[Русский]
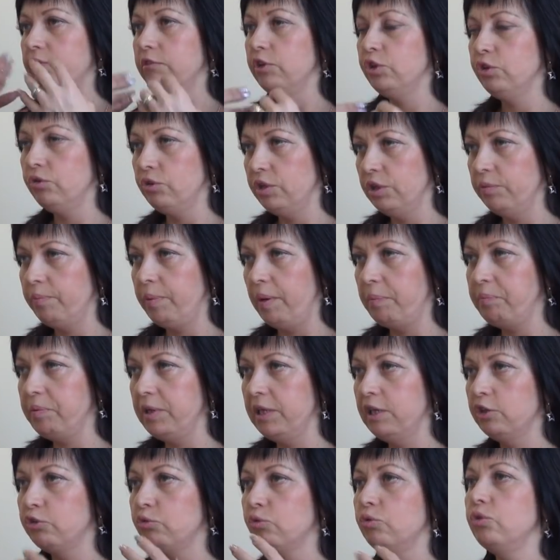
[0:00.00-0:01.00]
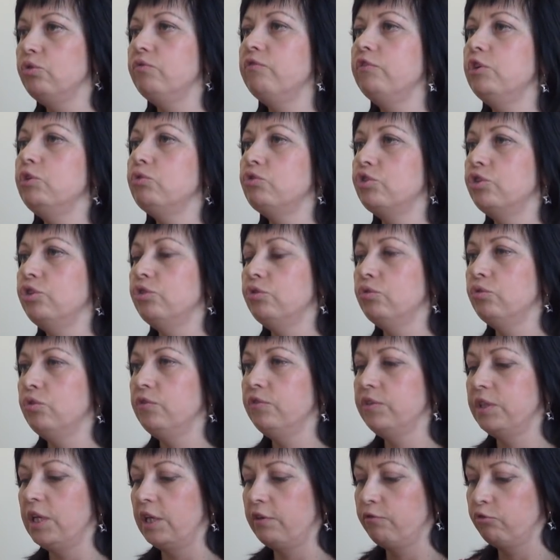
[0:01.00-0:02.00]
вы ее не попили, то он вынужден
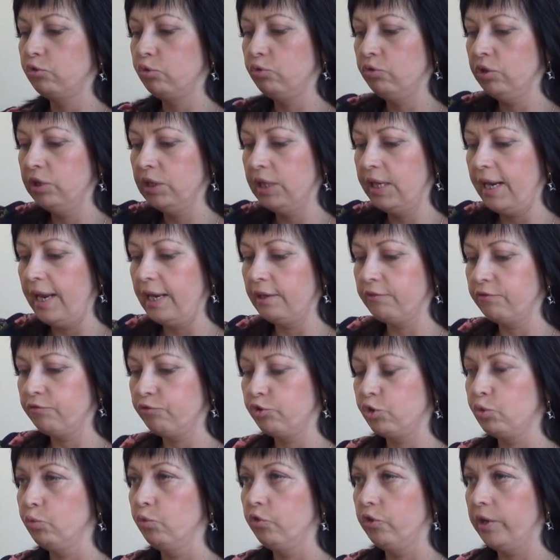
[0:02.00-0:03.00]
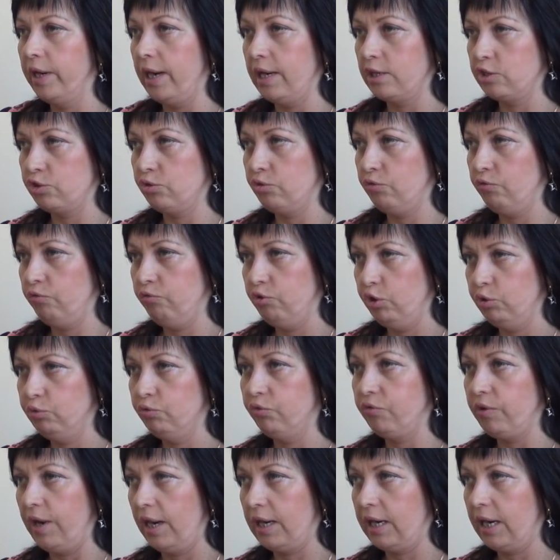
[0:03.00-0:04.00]
ее взять. Вот он ныряет в ту грязную
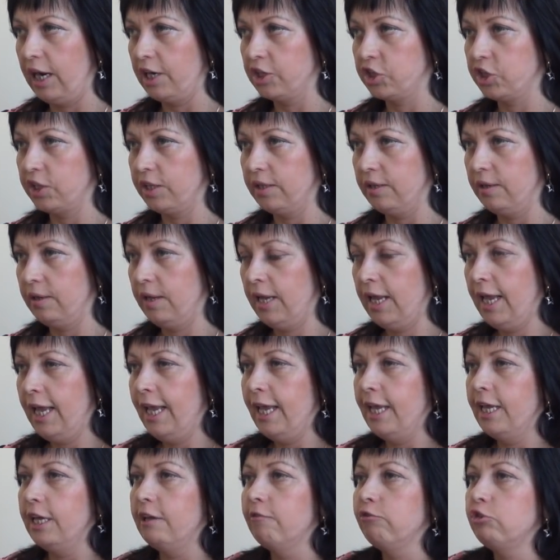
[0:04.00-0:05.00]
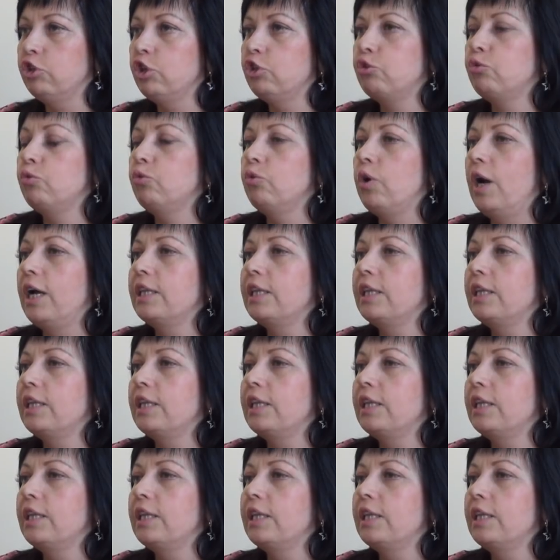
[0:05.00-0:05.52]
воду, в какашки. И вот эту